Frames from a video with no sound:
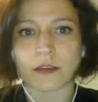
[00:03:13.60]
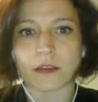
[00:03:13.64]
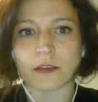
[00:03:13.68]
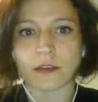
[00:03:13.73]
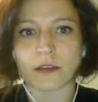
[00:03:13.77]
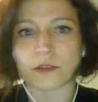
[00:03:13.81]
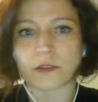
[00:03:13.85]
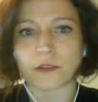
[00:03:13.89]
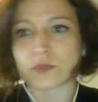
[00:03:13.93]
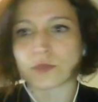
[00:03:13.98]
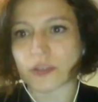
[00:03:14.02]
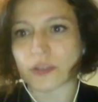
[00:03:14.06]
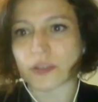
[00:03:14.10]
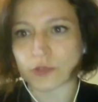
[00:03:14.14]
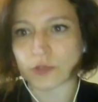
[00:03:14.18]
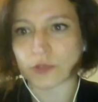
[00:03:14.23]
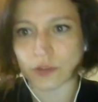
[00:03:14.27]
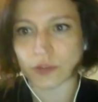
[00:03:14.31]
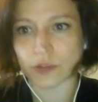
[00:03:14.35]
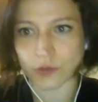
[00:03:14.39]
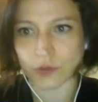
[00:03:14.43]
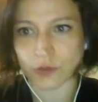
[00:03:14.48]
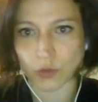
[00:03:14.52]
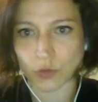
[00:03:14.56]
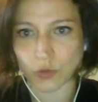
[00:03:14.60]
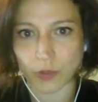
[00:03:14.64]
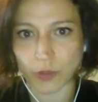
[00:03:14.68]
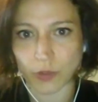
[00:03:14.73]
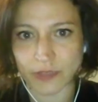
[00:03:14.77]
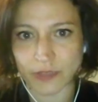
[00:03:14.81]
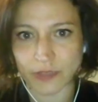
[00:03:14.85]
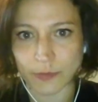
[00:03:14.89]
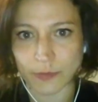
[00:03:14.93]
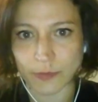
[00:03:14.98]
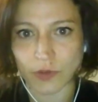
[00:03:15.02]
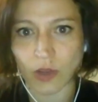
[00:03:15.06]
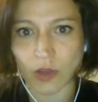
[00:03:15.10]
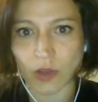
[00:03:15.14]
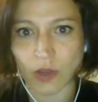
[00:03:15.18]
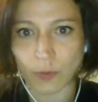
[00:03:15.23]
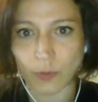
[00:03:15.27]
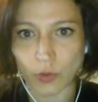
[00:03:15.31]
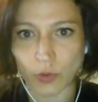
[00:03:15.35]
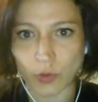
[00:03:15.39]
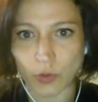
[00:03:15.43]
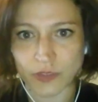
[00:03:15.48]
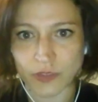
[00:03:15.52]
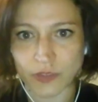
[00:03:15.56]
Nous avons dans un troisième temps
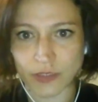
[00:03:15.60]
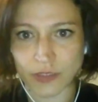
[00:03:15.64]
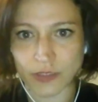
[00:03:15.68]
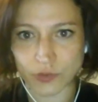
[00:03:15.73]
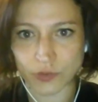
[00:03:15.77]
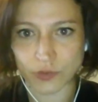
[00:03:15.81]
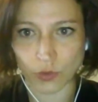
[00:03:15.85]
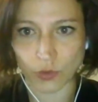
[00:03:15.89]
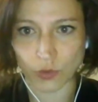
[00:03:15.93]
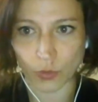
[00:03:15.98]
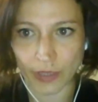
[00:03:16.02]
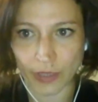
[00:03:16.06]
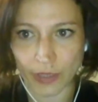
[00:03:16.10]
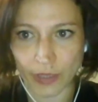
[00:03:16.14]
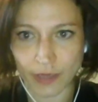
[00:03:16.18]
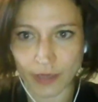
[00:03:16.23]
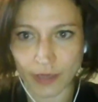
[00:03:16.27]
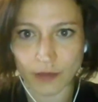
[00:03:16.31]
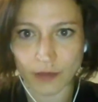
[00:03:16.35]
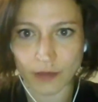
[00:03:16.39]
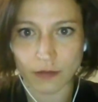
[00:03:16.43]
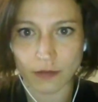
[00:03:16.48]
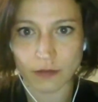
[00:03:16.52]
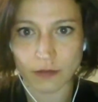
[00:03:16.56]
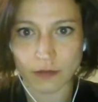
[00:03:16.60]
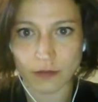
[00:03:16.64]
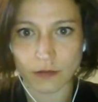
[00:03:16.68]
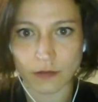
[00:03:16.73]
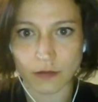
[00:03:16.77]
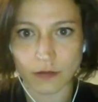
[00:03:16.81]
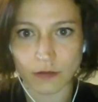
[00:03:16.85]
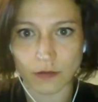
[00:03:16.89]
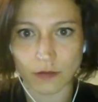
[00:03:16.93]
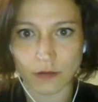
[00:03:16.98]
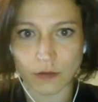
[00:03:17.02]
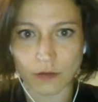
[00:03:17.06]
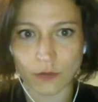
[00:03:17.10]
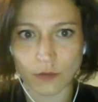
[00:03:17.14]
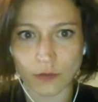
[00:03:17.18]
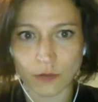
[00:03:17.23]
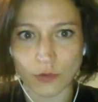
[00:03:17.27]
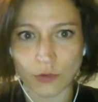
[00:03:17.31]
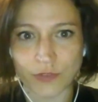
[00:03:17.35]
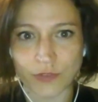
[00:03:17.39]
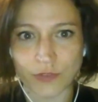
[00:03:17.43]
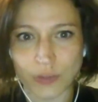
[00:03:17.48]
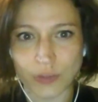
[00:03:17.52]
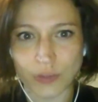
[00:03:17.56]
abordé, selon elle,
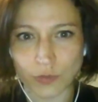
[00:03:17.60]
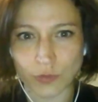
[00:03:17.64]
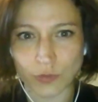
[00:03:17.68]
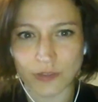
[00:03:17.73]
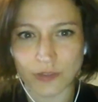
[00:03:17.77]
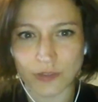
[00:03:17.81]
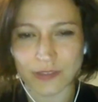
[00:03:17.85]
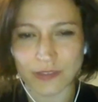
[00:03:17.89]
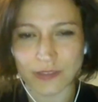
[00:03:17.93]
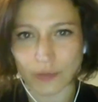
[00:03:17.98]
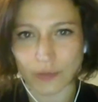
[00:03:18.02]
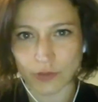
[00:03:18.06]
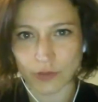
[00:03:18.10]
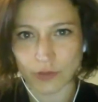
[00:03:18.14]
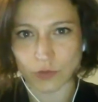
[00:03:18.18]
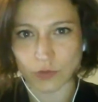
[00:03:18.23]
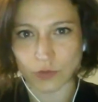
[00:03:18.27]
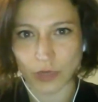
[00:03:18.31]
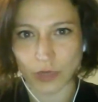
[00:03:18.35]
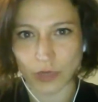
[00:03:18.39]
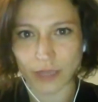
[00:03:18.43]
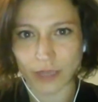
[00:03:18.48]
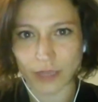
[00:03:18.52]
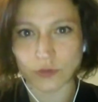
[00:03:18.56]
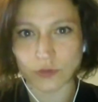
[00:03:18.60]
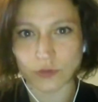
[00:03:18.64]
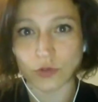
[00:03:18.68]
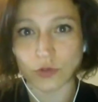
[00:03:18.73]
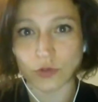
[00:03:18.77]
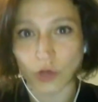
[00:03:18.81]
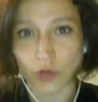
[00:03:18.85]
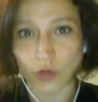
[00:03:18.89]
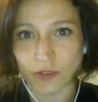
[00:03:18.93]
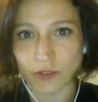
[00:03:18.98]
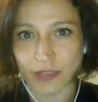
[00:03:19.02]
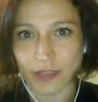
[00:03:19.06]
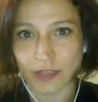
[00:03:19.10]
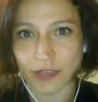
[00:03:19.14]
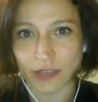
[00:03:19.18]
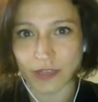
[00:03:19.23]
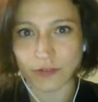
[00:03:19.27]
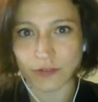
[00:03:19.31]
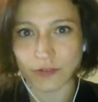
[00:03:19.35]
le vécu des savoirs scolaires de leurs élèves.